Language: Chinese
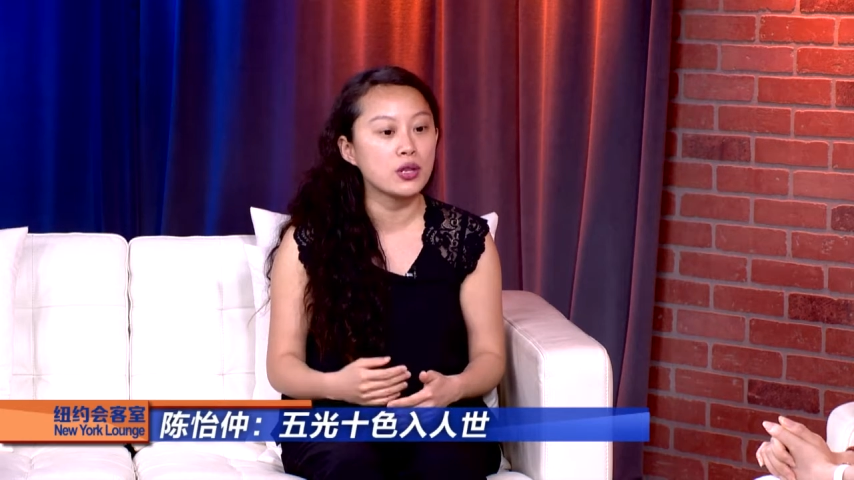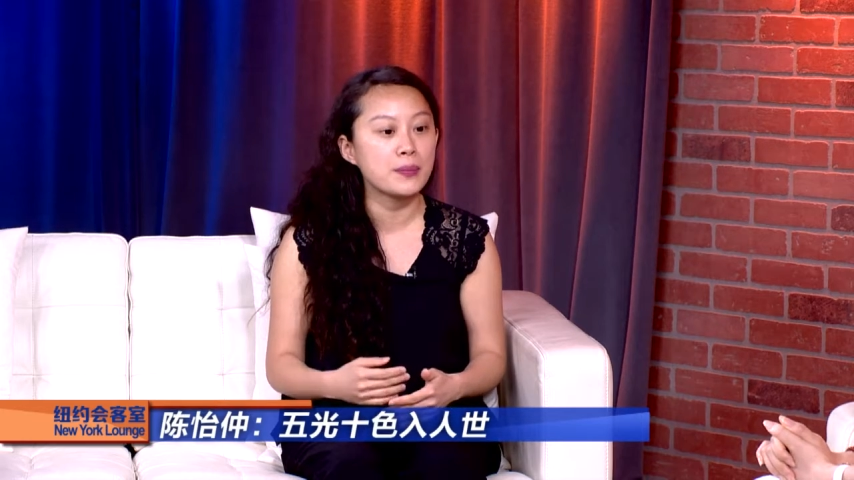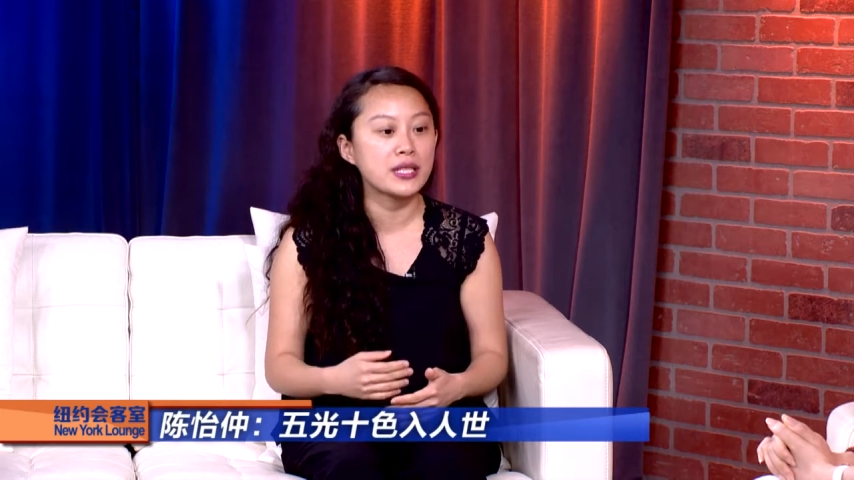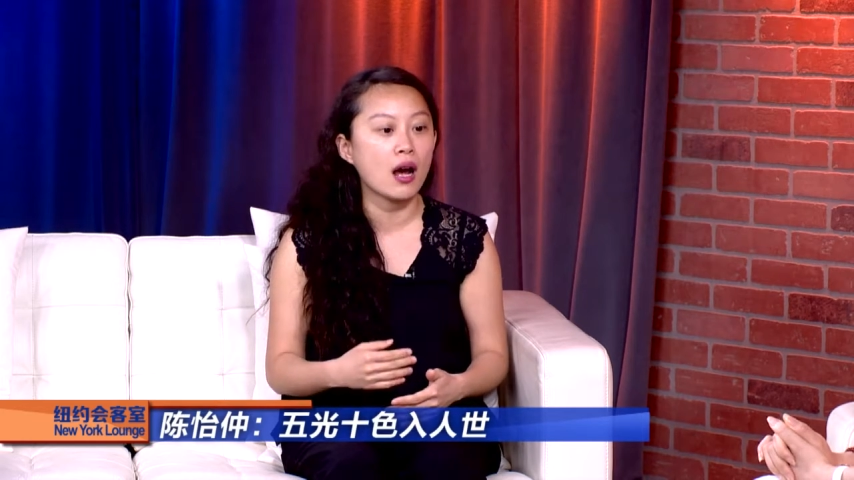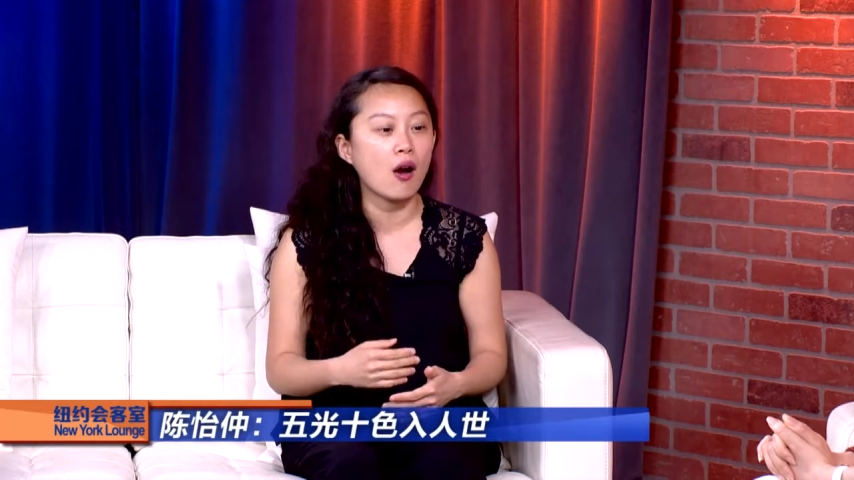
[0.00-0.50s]
得
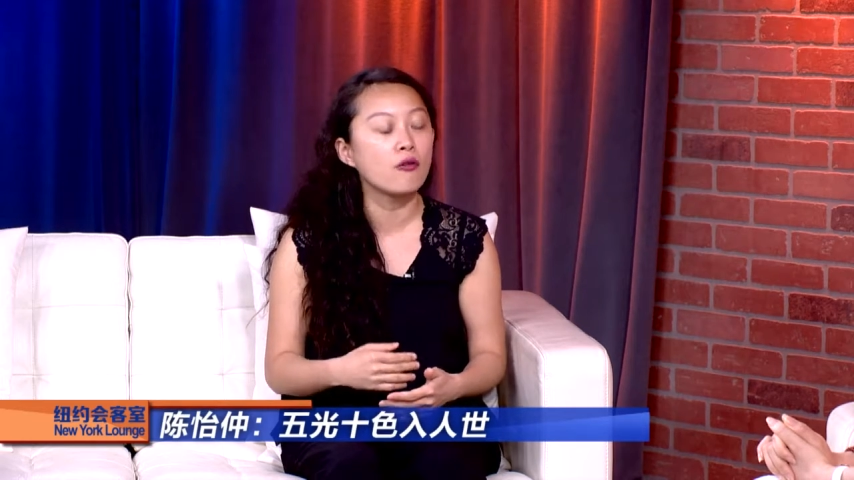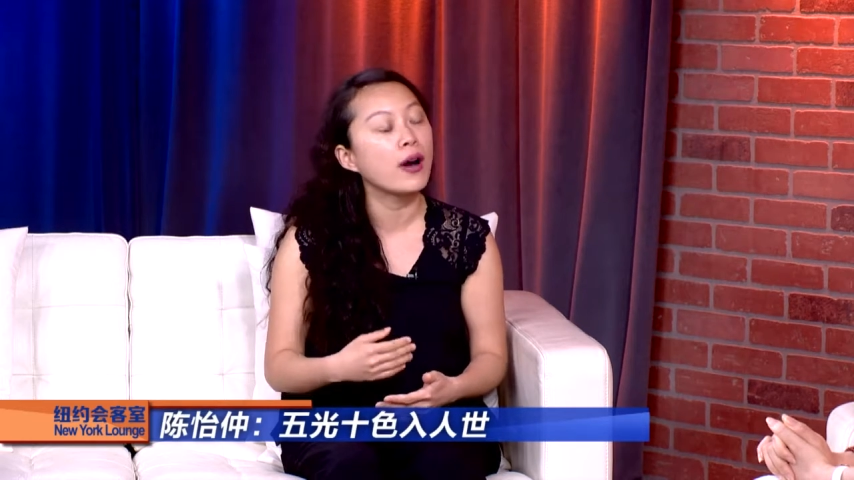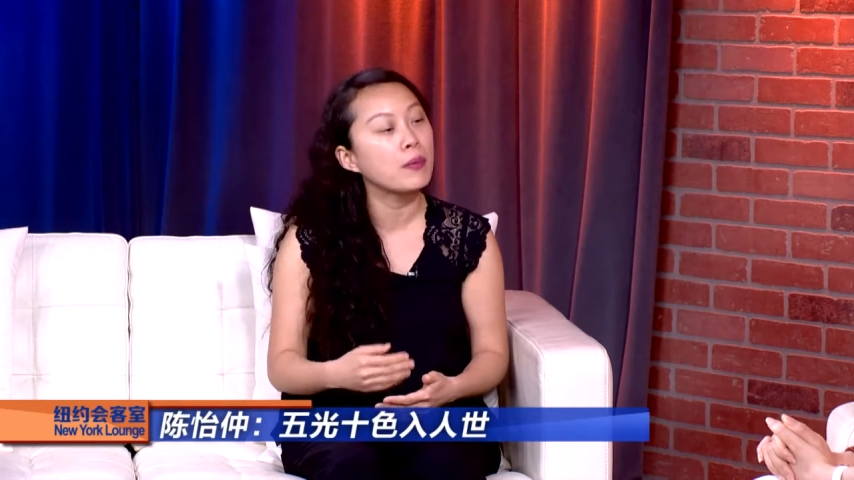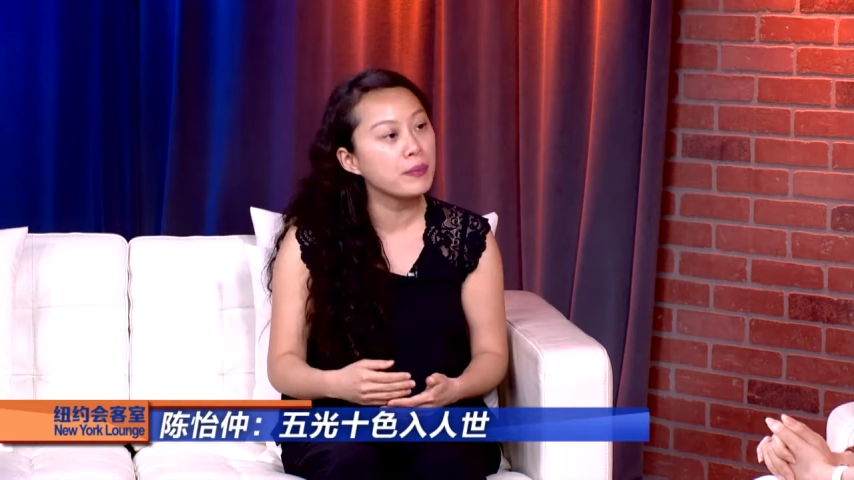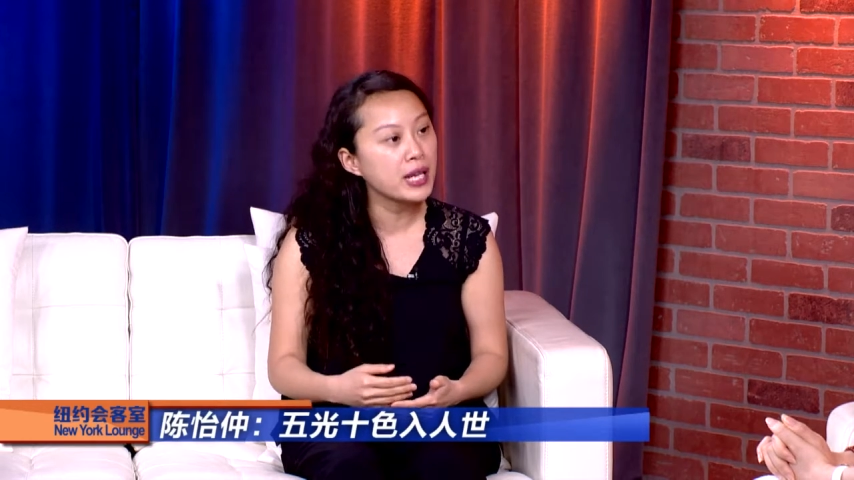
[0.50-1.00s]
比较
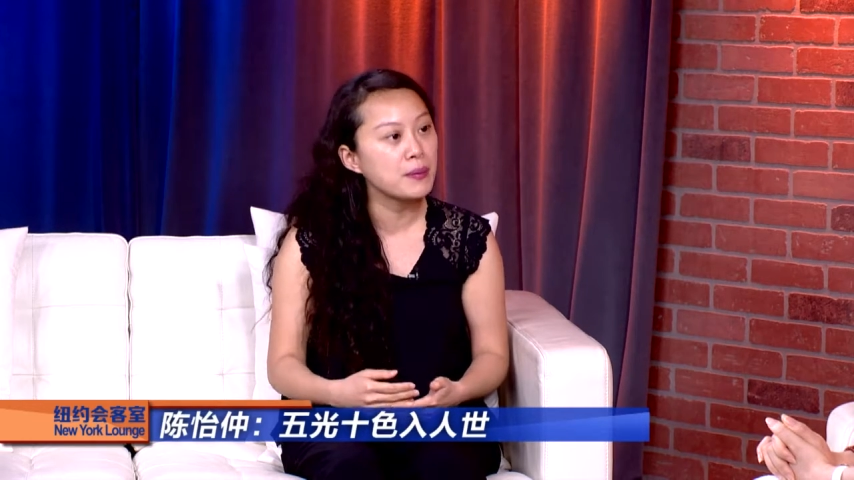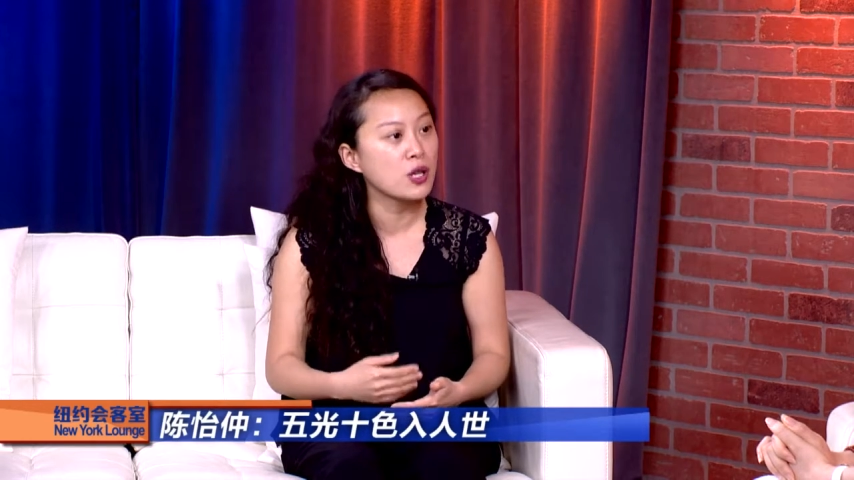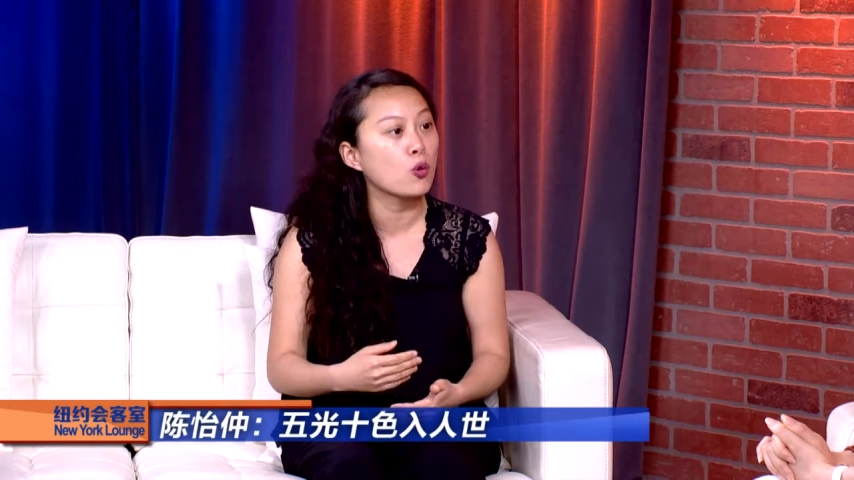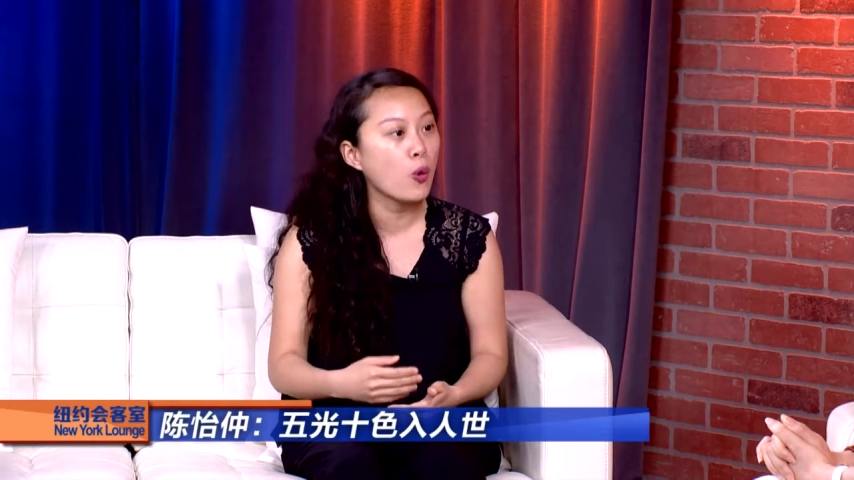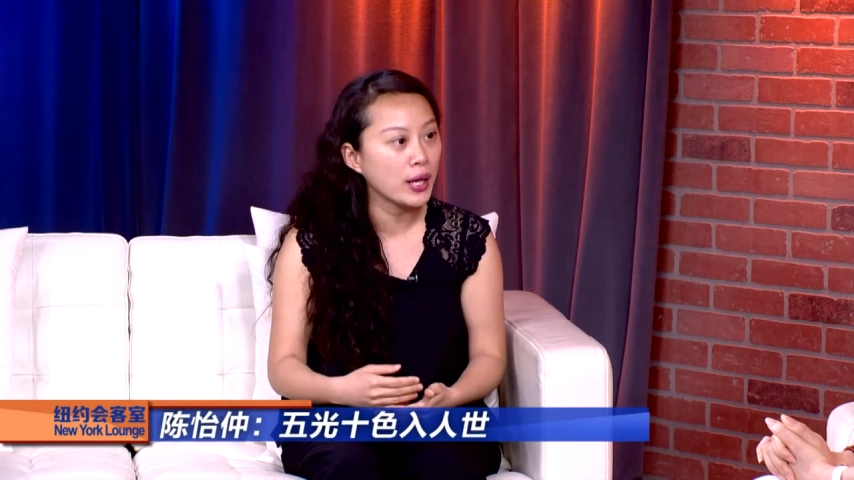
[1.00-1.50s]
方便、比
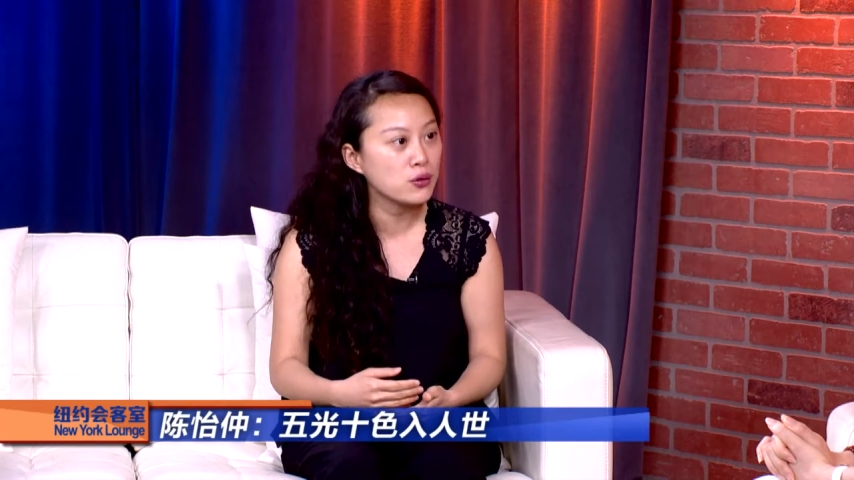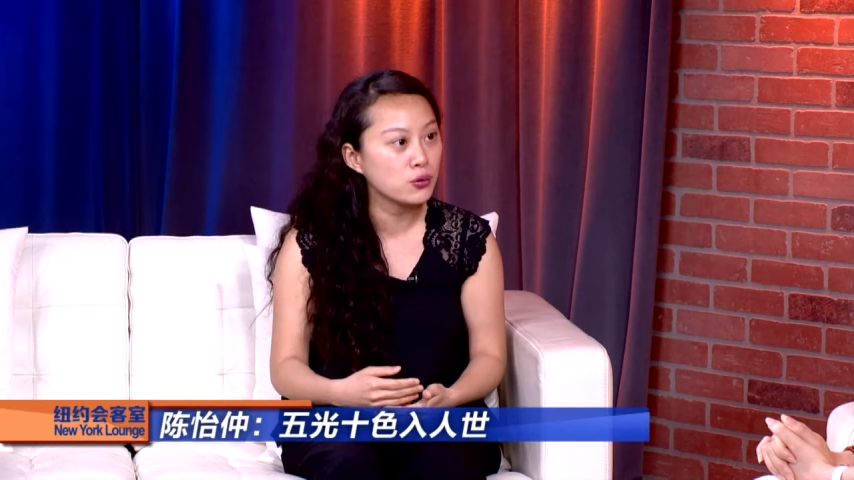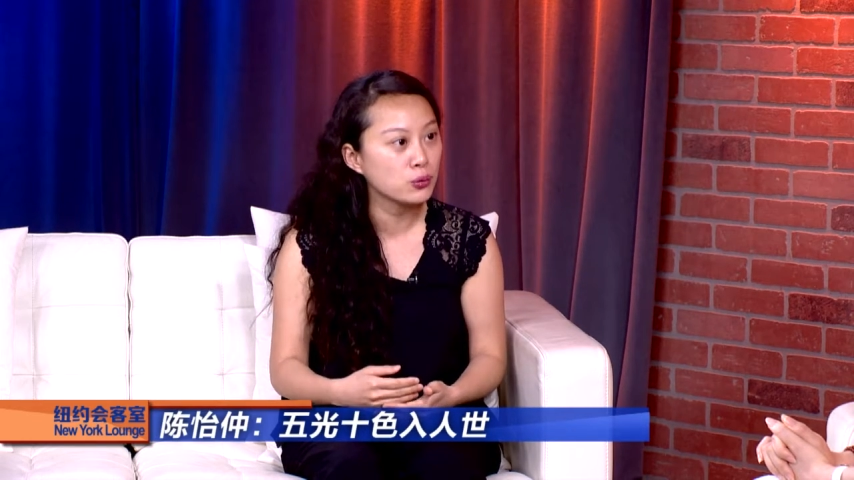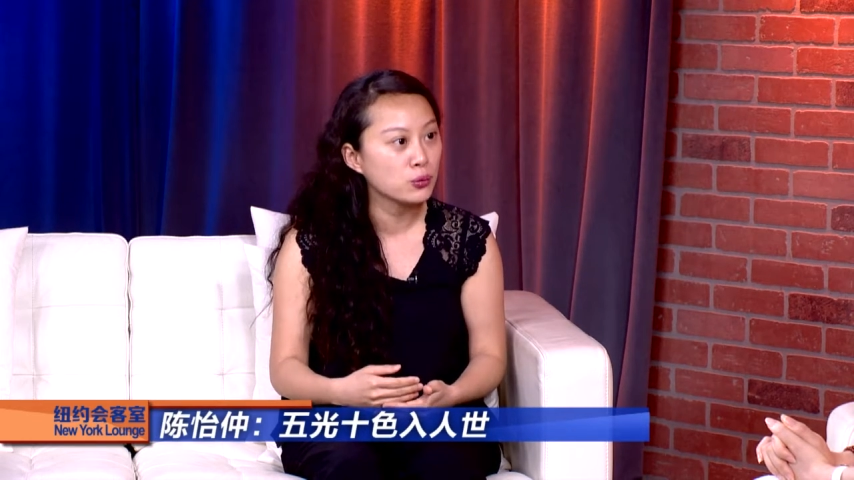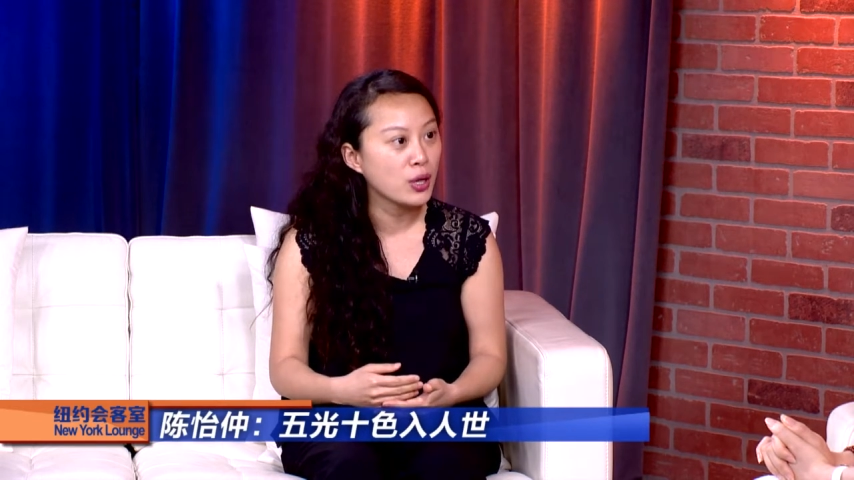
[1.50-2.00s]
较快
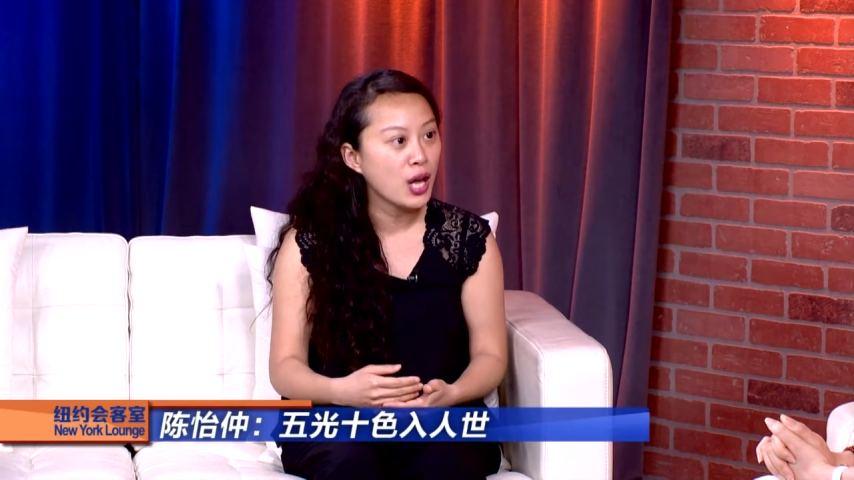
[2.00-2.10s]
速。